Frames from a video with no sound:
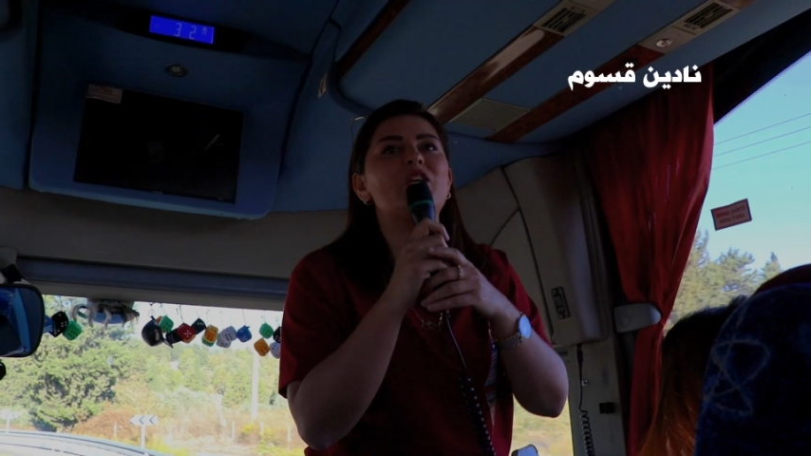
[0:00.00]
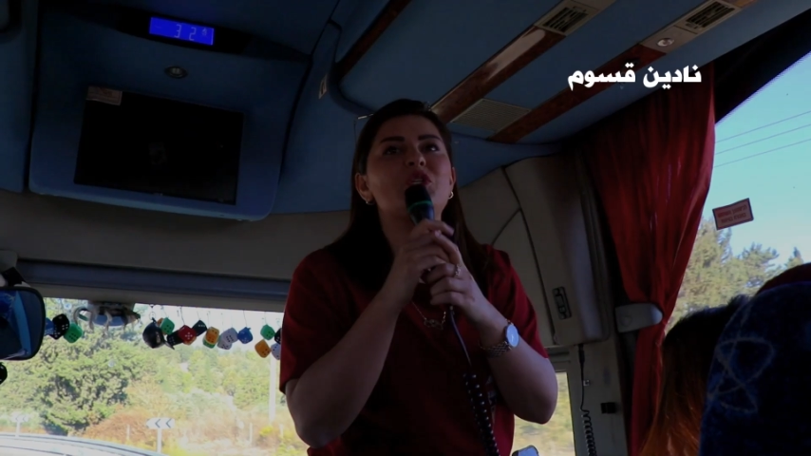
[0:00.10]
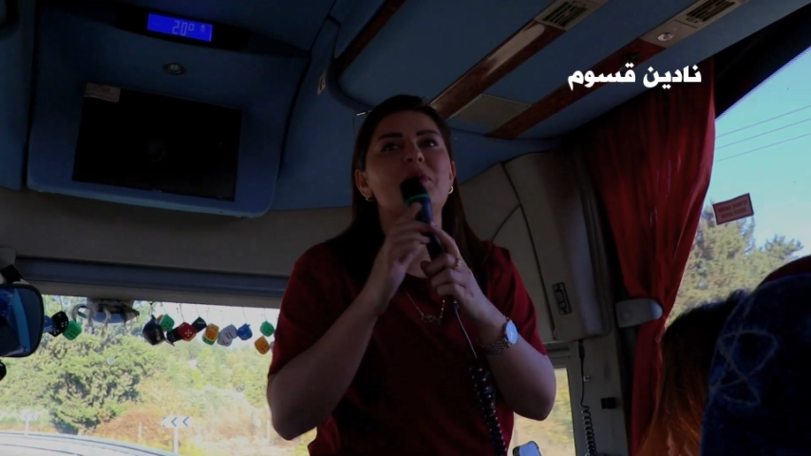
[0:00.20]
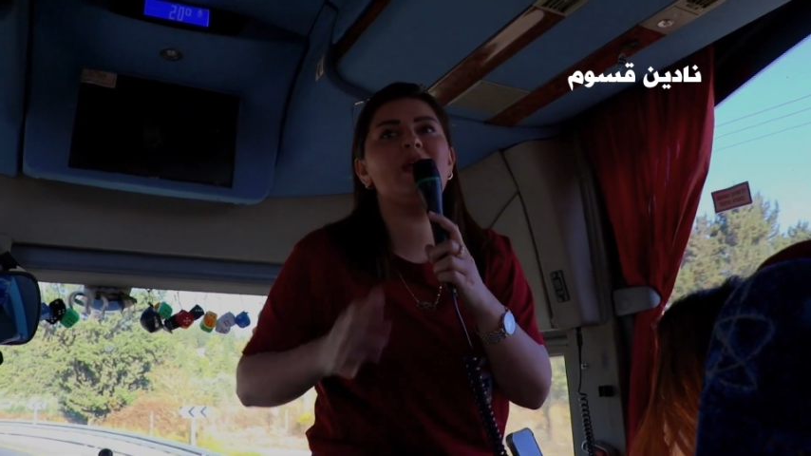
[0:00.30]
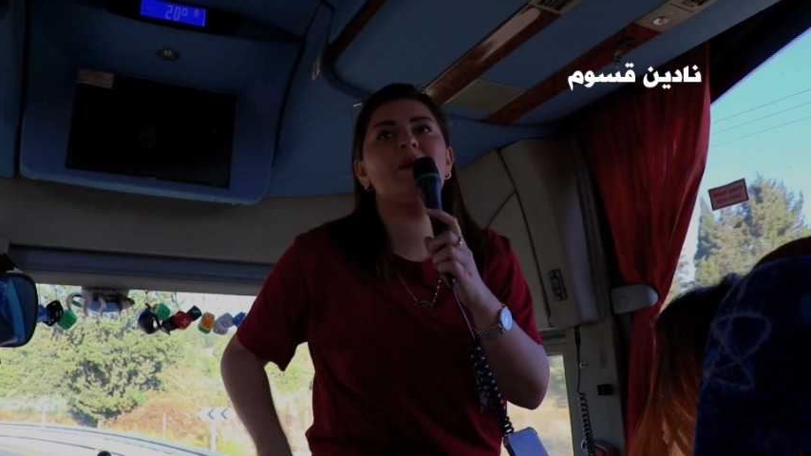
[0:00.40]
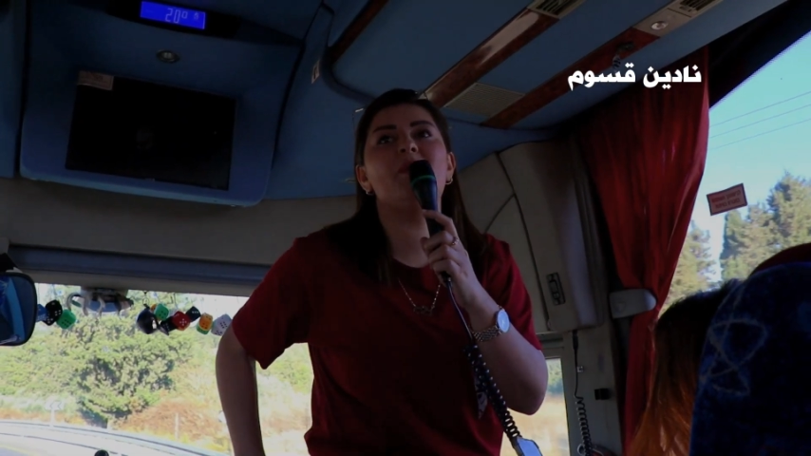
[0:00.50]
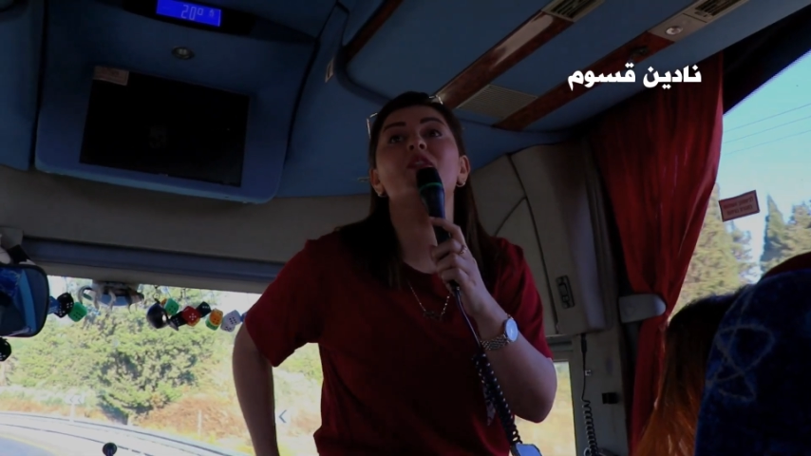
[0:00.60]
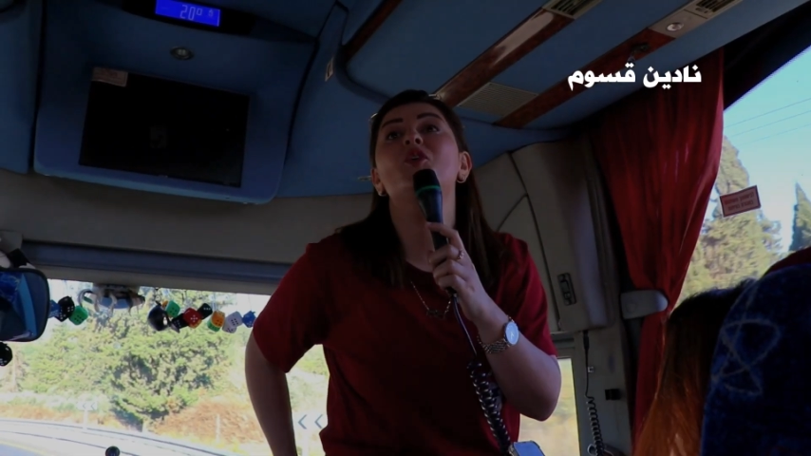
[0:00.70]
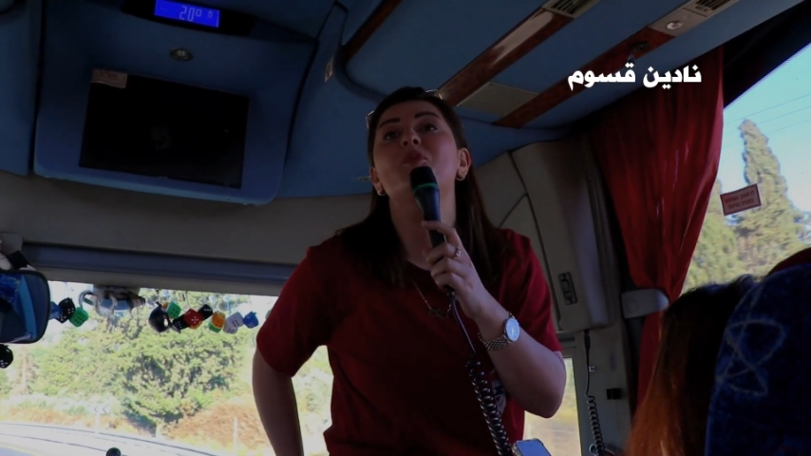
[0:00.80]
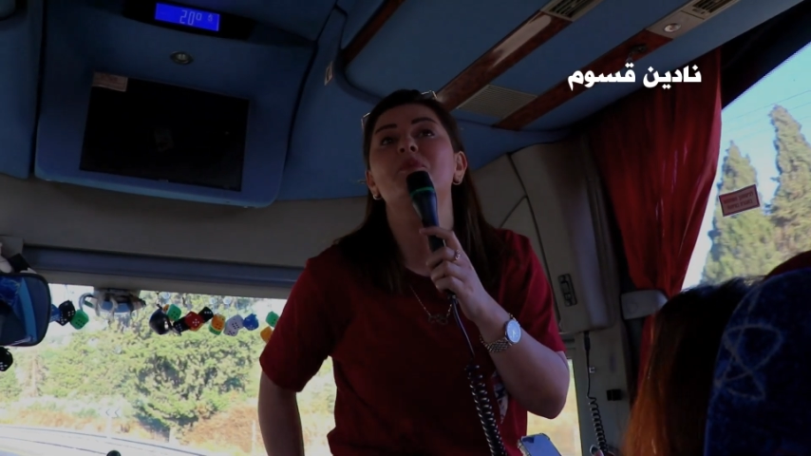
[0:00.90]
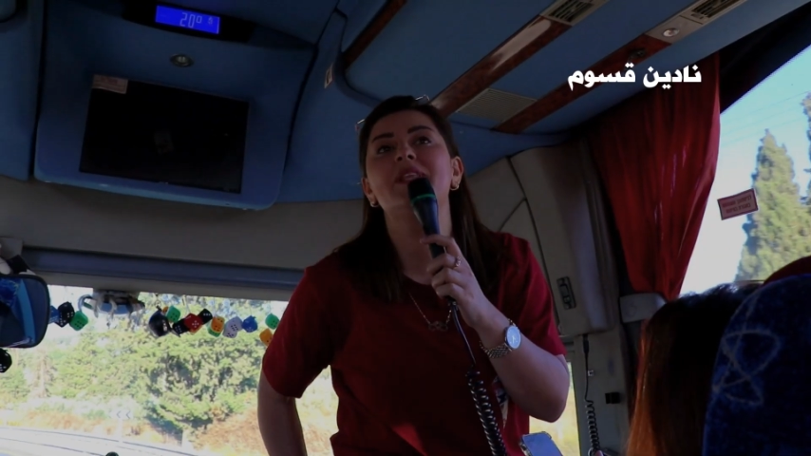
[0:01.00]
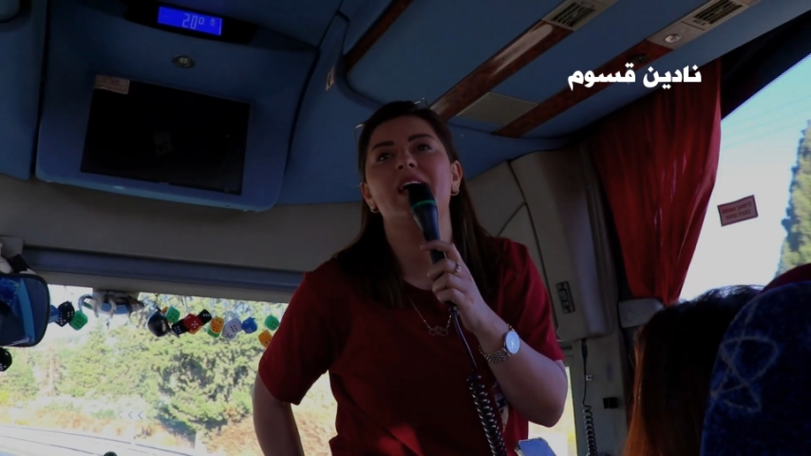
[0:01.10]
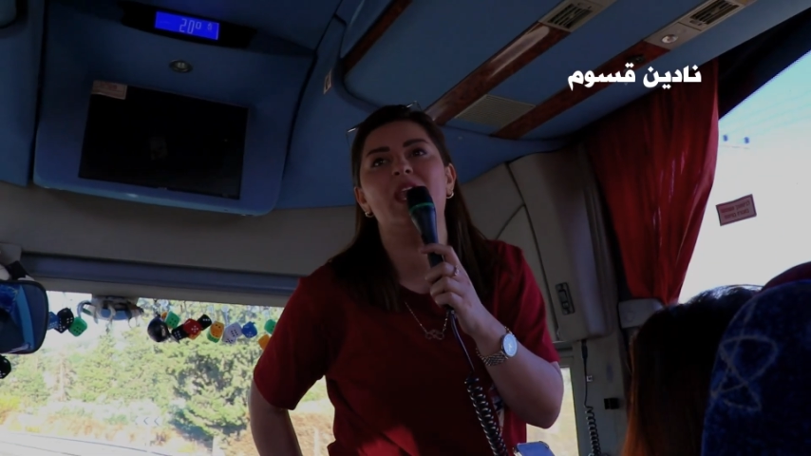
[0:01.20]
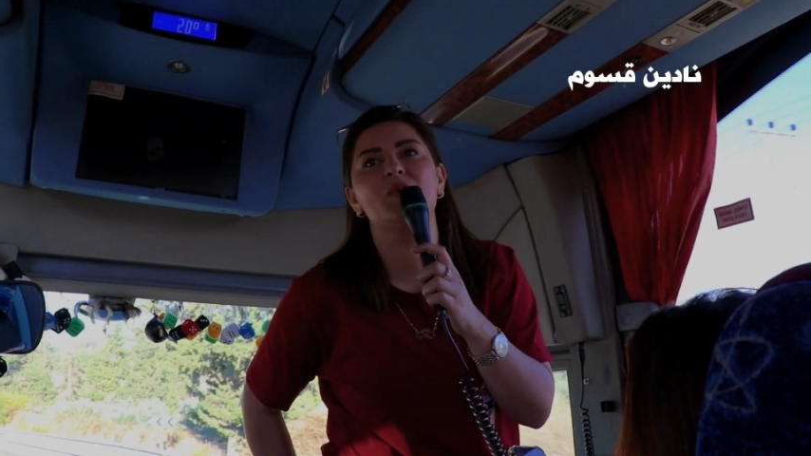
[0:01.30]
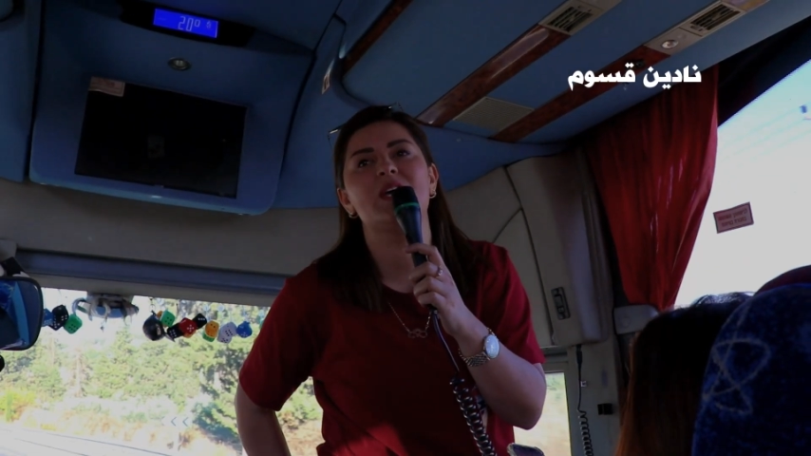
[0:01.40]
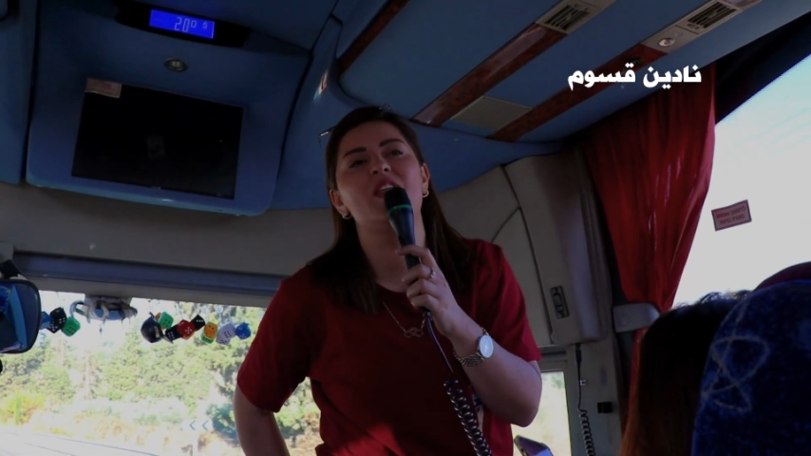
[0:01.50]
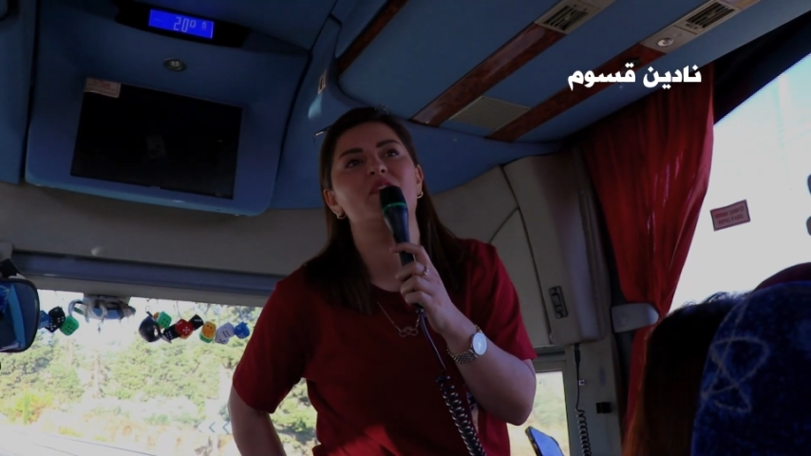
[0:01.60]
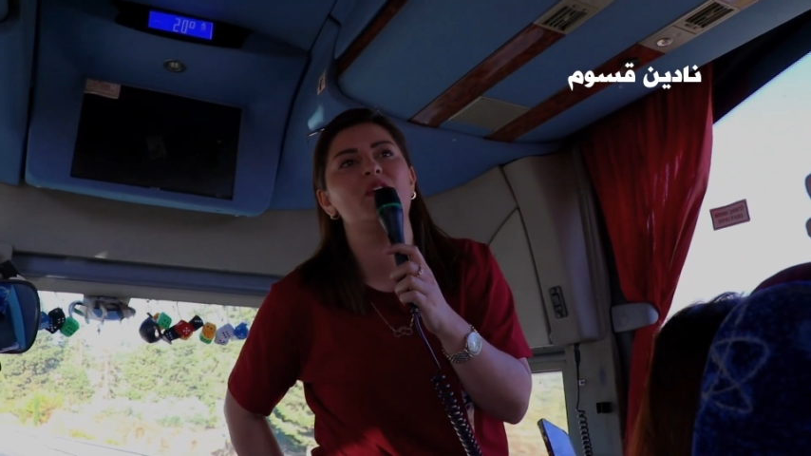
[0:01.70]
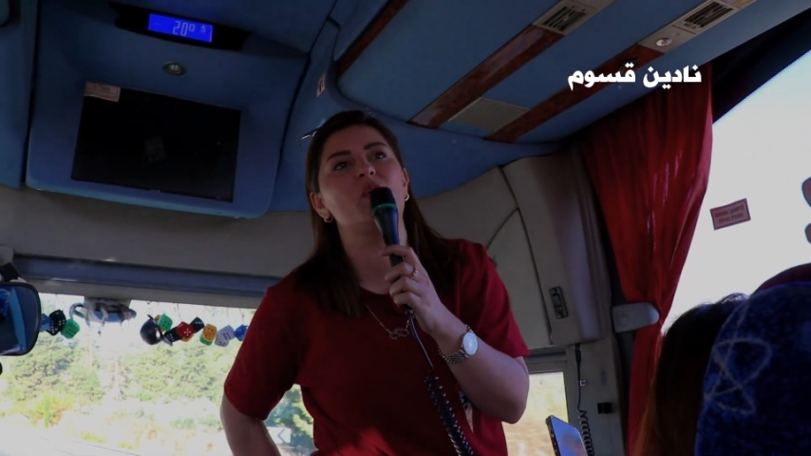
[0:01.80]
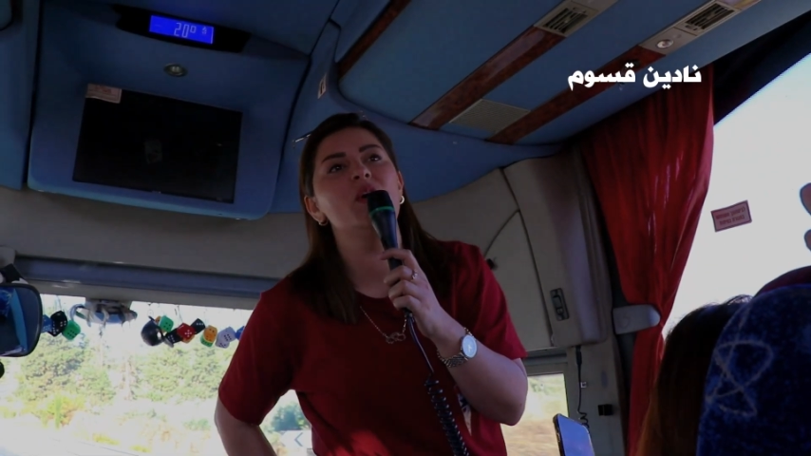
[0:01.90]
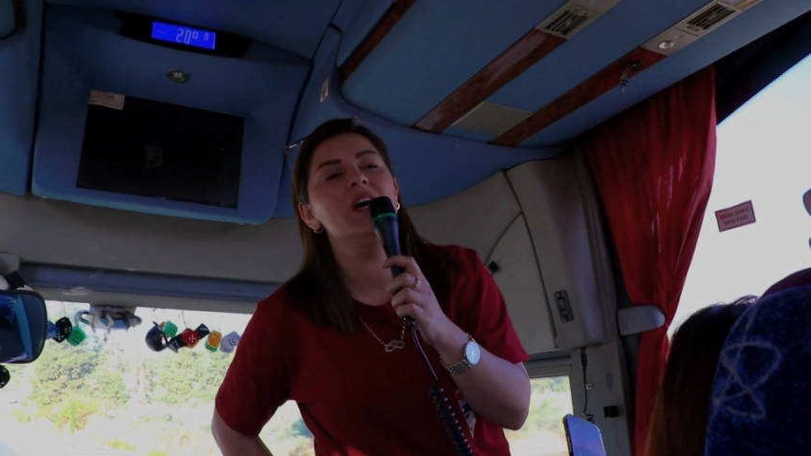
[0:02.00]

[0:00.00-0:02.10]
حجي مريم برضه 100 اهلا وسهلا فيكم